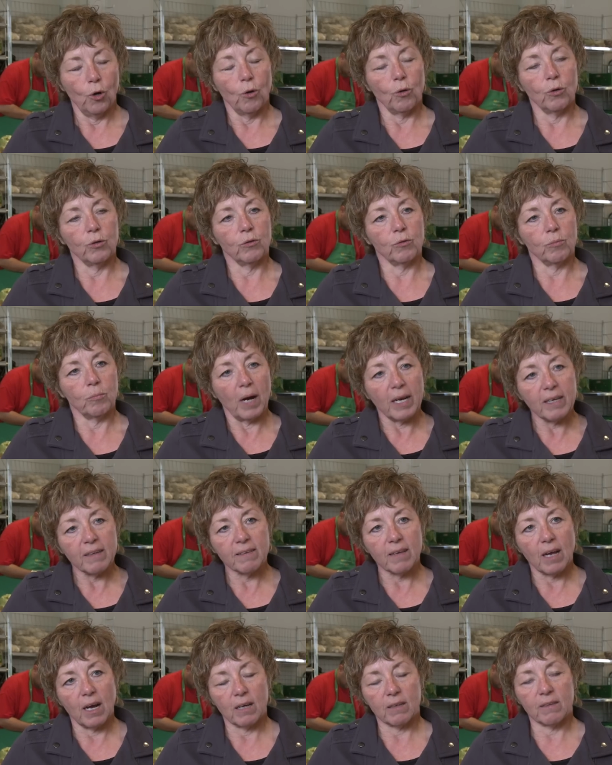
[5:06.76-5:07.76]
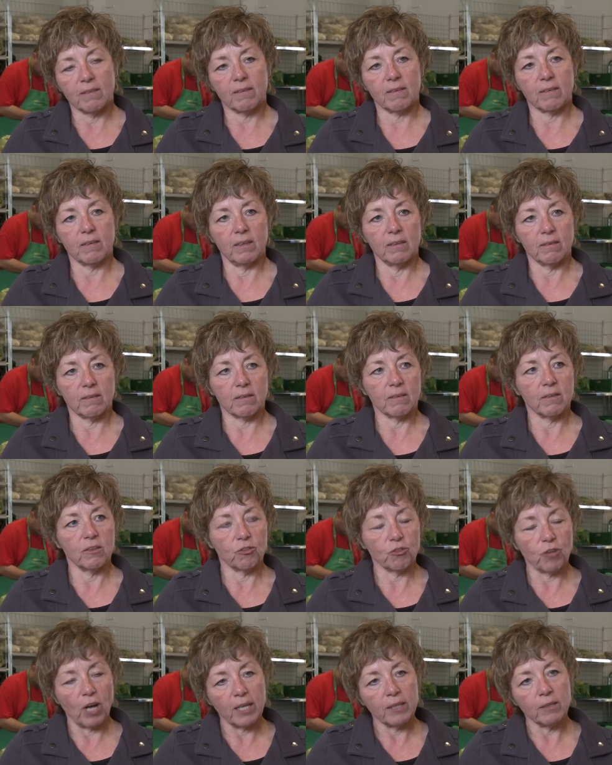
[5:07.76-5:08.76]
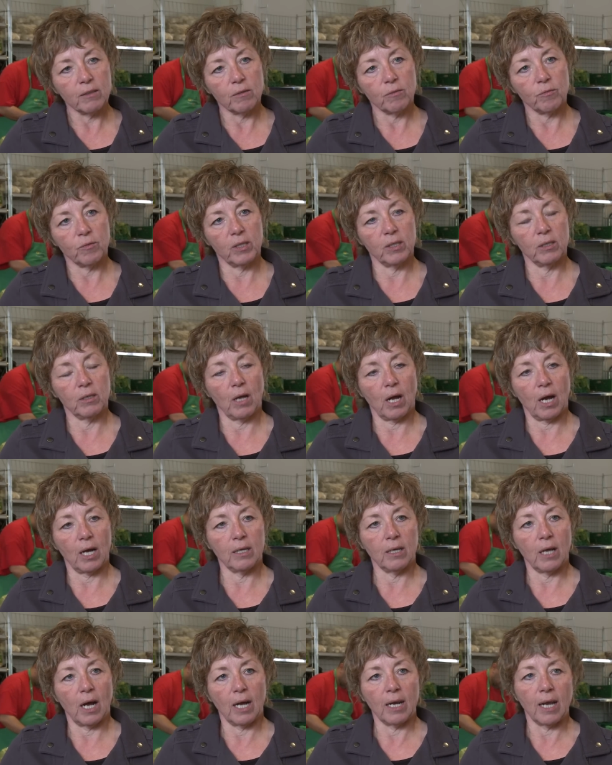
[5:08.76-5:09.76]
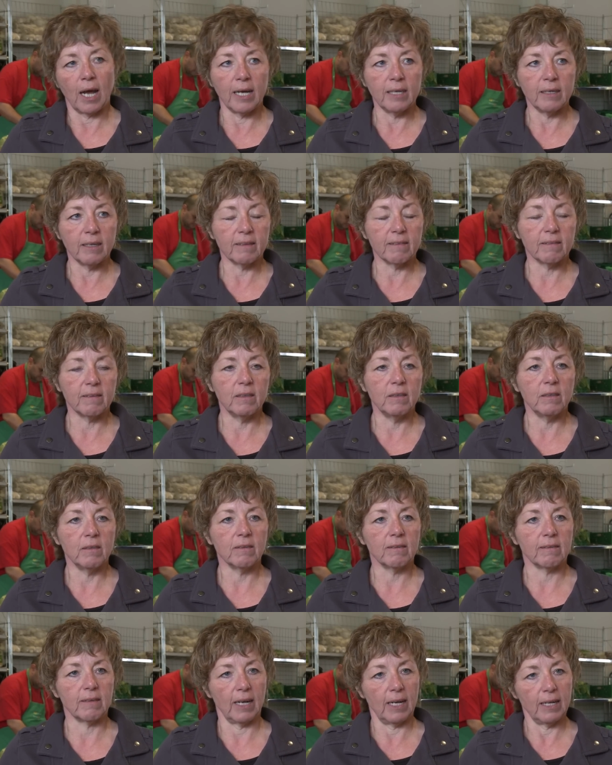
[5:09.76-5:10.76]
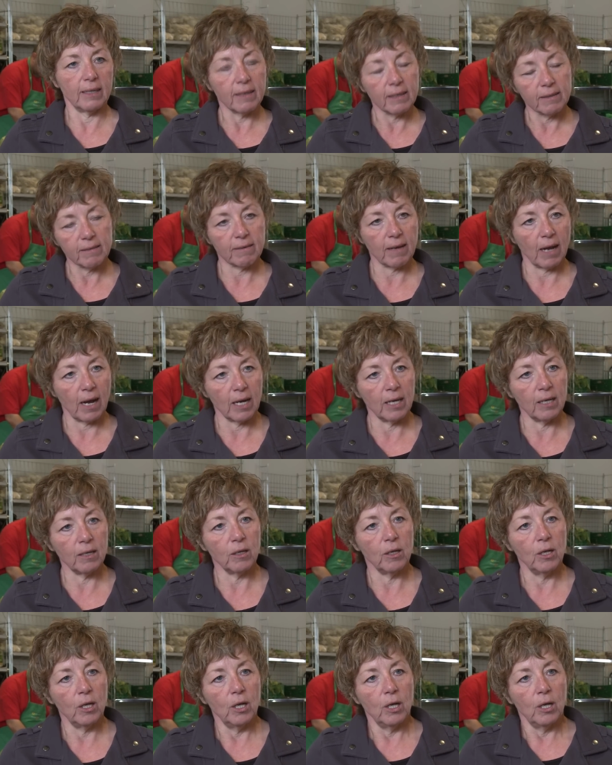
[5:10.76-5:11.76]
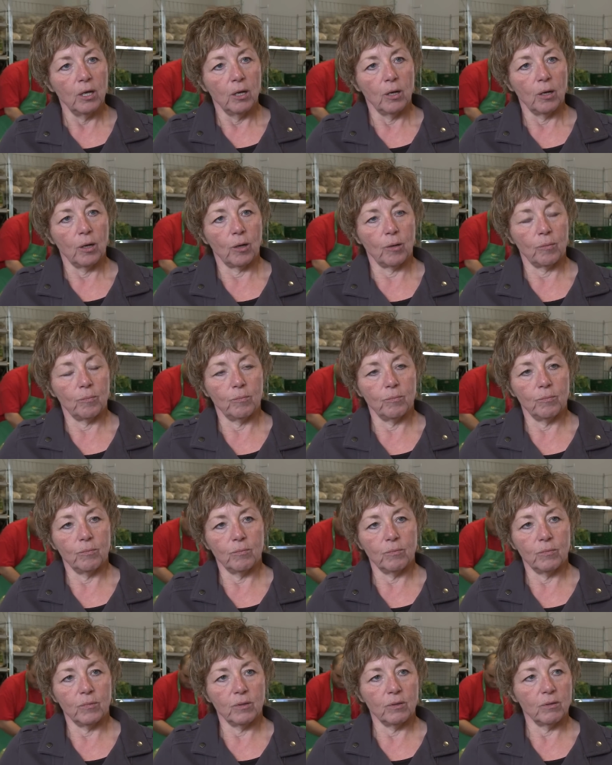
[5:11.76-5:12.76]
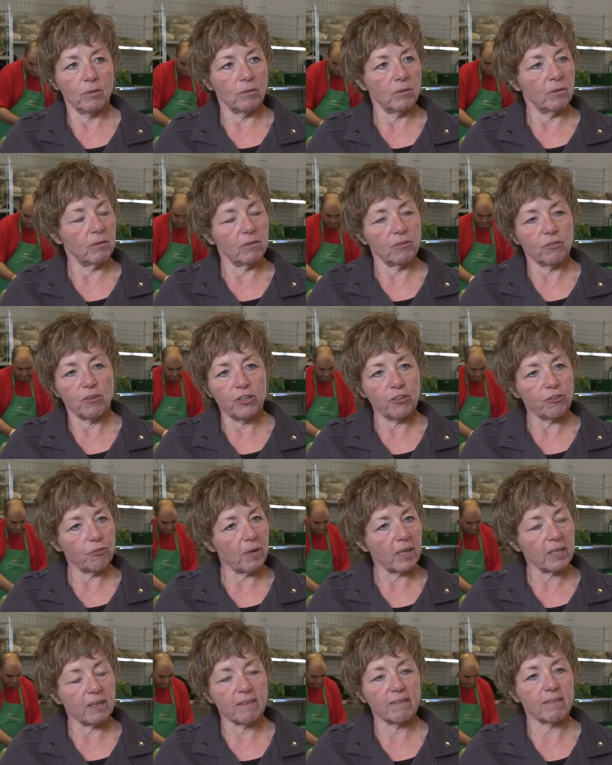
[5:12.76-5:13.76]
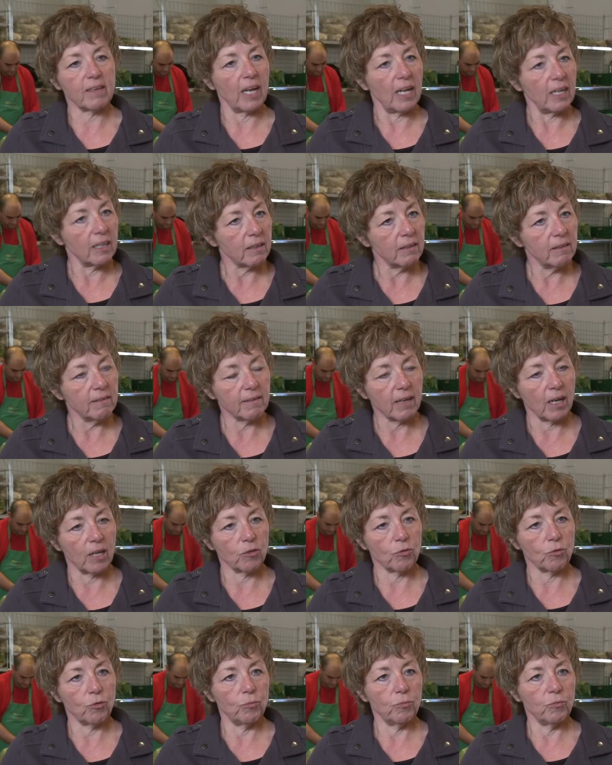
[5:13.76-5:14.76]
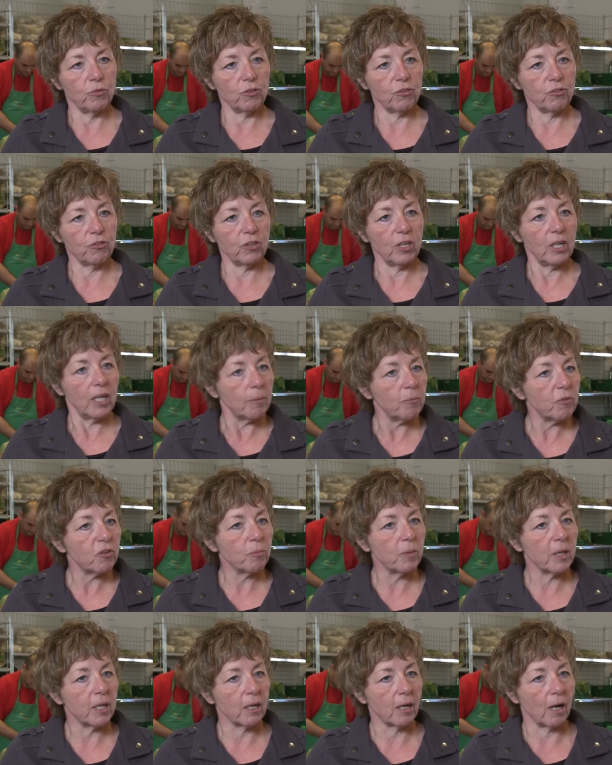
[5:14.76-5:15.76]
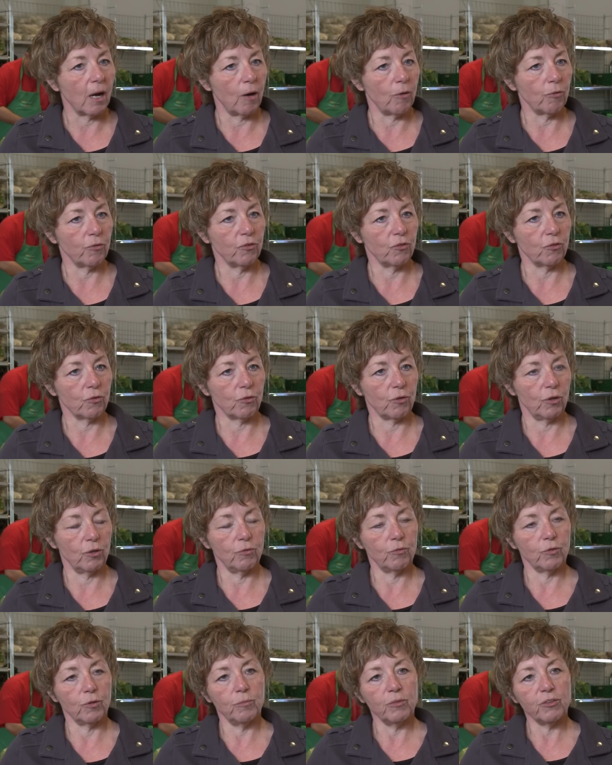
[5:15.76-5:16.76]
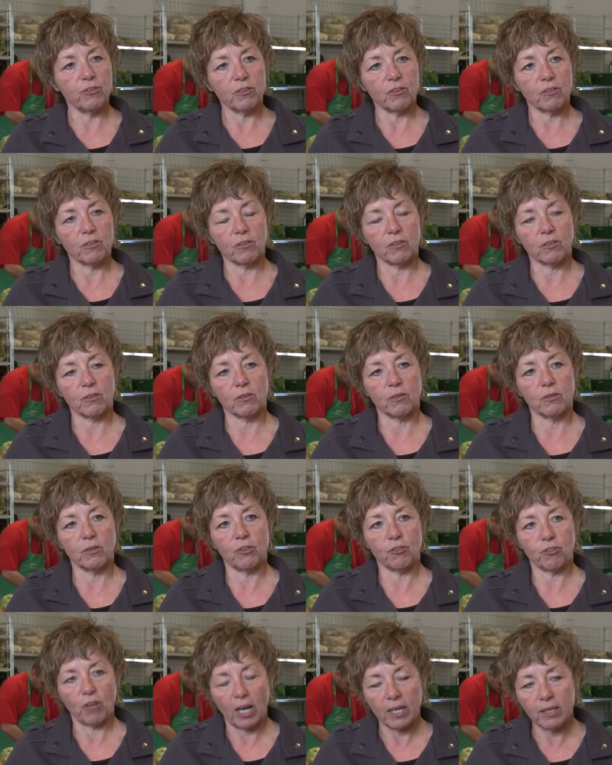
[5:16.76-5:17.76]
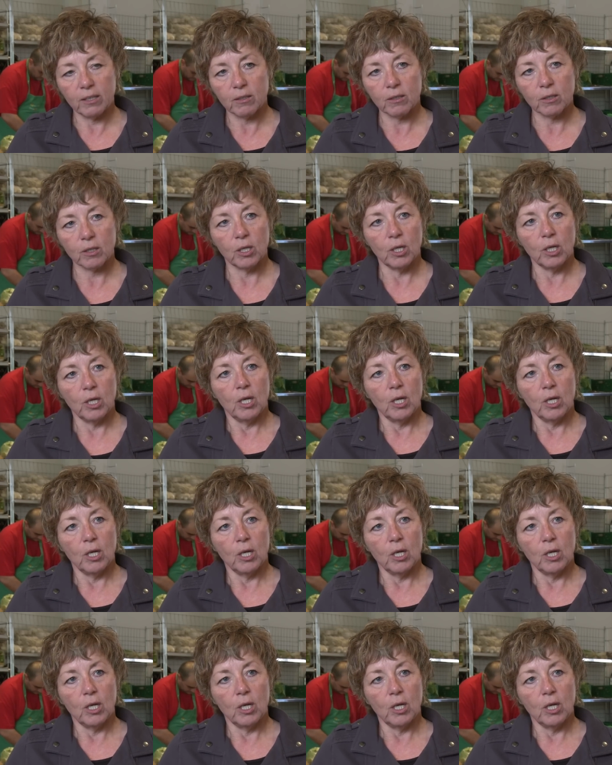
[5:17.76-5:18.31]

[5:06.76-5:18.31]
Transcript: Und meines Erachtens ist es eine Schande, wenn ein alleinerziehendes Elternteil ähm, schlichtweg das Geld nicht hat, um sich die Lebensmittel kaufen zu können. Für mich ist es eine Schande,